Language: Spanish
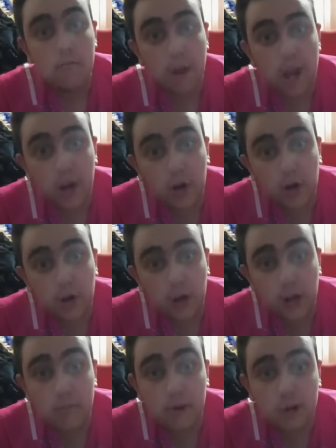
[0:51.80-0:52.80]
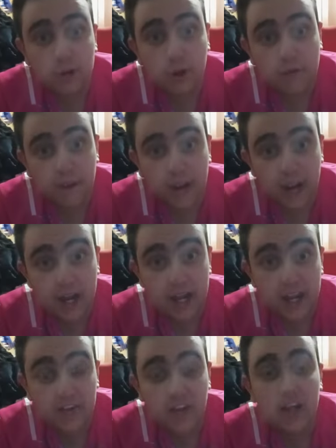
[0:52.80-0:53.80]
Pero en minutos
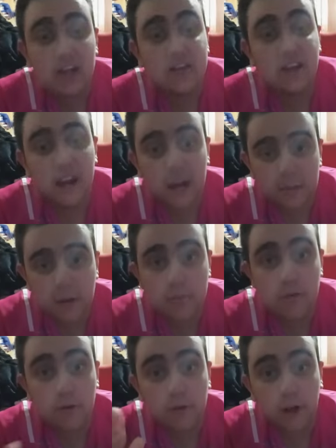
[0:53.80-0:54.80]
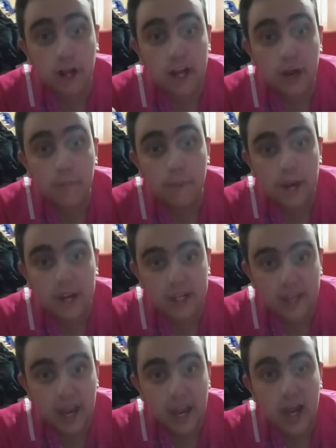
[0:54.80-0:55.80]
finales Jeremy provocaría un
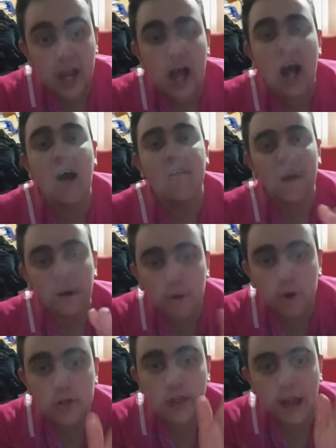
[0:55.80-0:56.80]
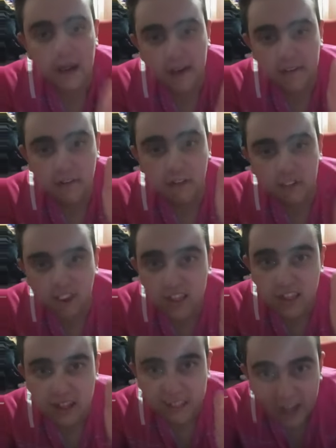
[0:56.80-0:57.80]
penalti a favor del Racing de
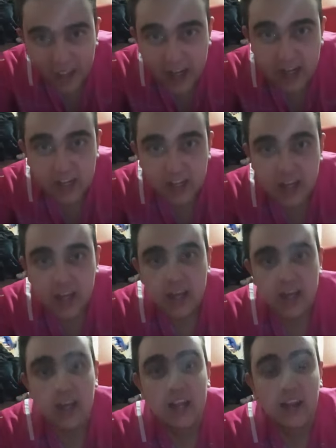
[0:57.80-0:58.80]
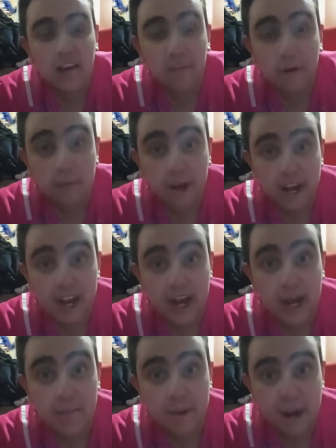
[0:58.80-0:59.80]
Santander y
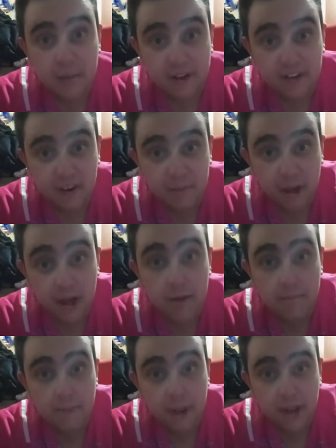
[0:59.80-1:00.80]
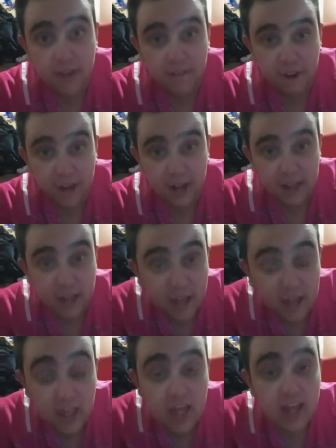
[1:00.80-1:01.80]
transformaría la pena máxima Peque
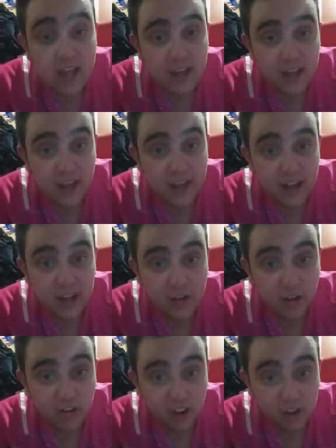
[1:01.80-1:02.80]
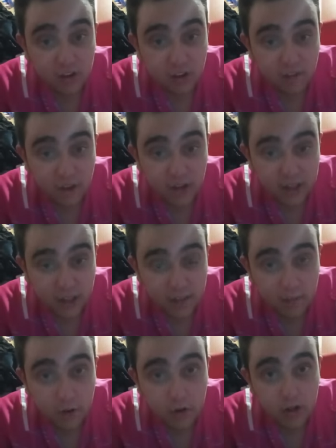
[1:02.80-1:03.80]
Fernández, que haría el 2 a 2
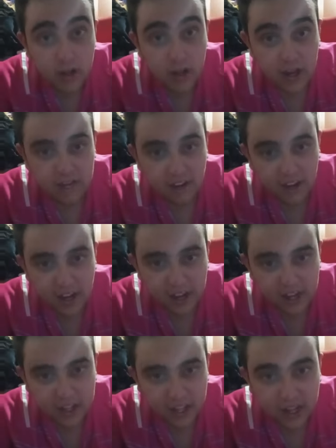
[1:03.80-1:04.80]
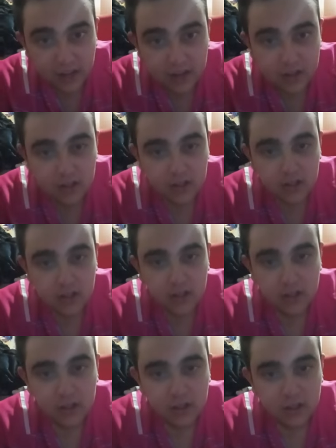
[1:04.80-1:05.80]
definitivo. Así que nada,
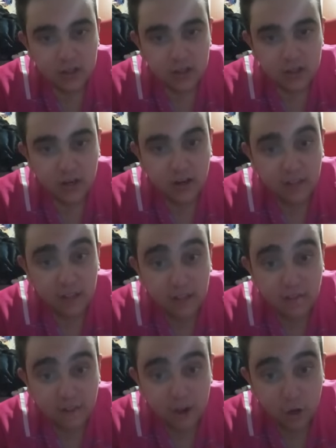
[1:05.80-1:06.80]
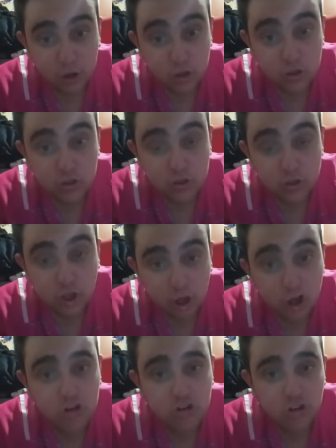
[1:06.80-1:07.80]
Racing de Ferrol
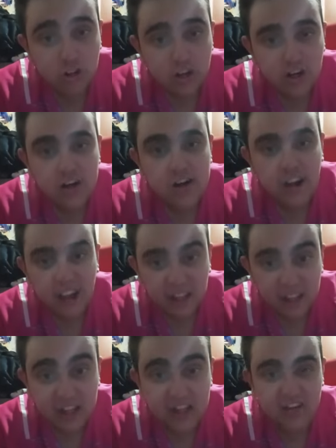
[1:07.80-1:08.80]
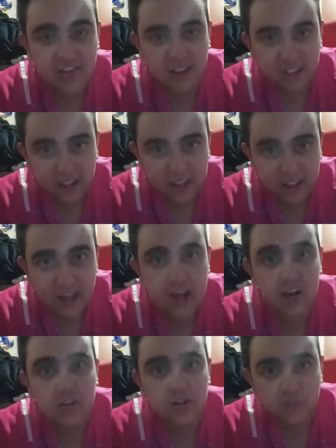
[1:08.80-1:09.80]
2, Racing de
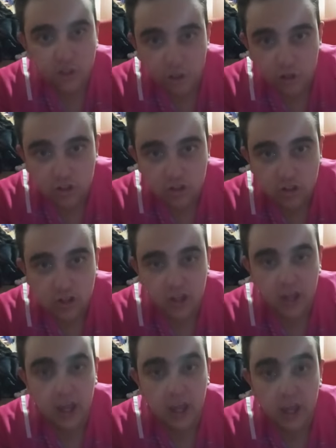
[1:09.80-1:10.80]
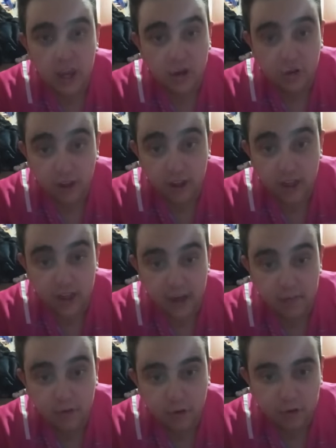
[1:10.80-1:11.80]
Santander 2, y nos
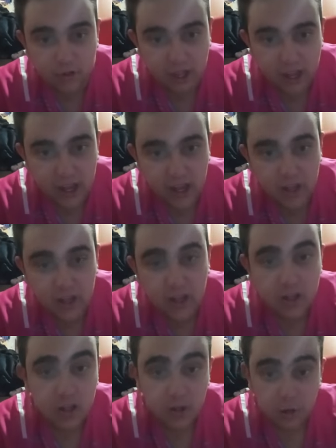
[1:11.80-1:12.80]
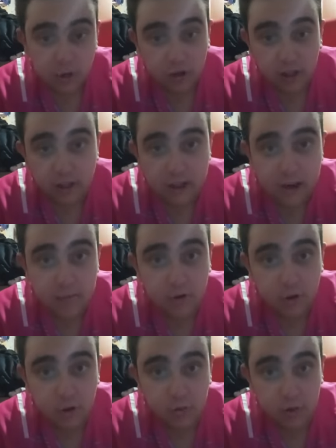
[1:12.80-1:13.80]
quedaríamos con 10, nos
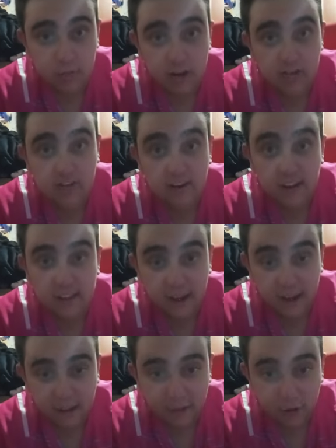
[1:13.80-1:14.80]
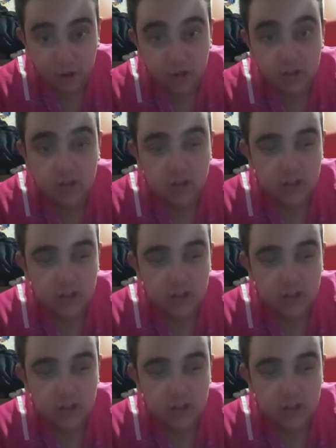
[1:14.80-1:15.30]
quedaríamos con 9 sin entrenador,